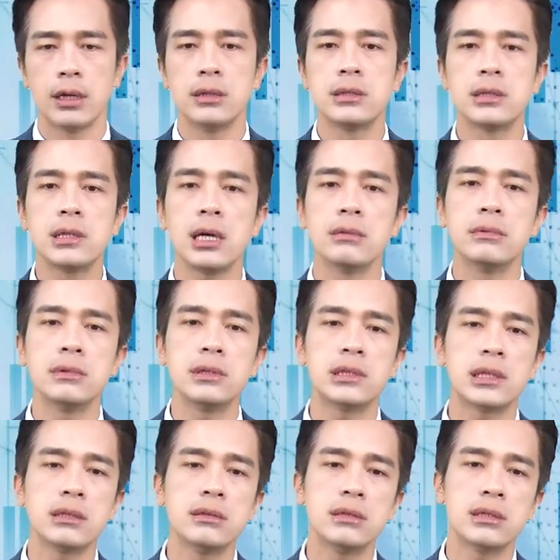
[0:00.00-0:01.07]
诚
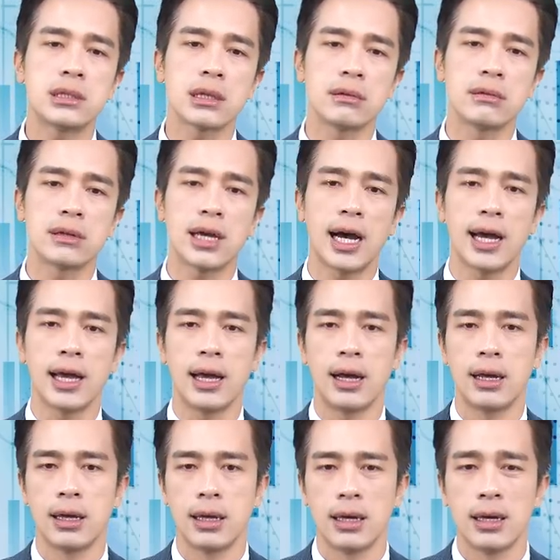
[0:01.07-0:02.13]
心形态啊。
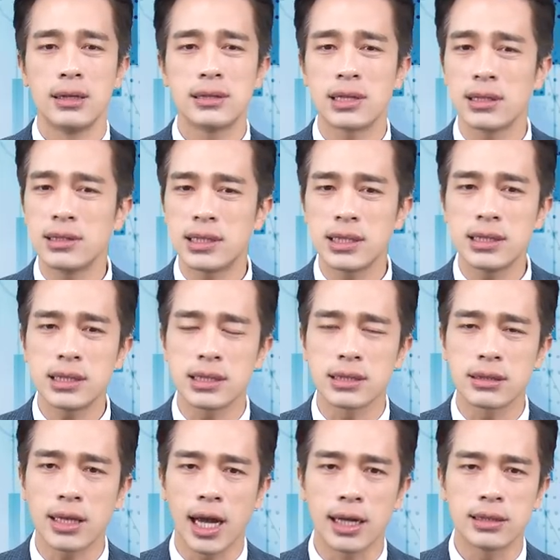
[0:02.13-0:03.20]
晨心
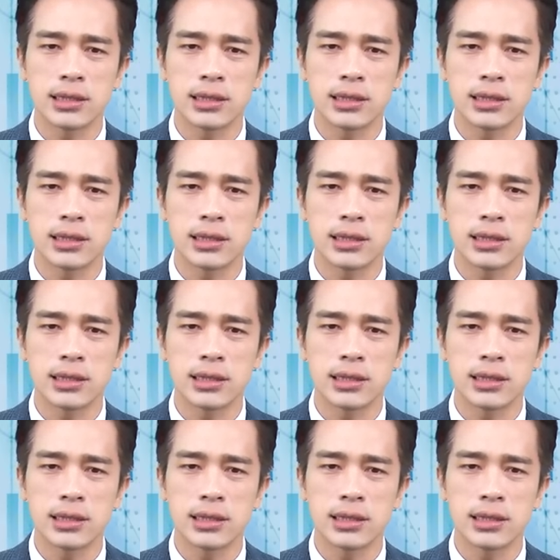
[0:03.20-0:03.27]
形态，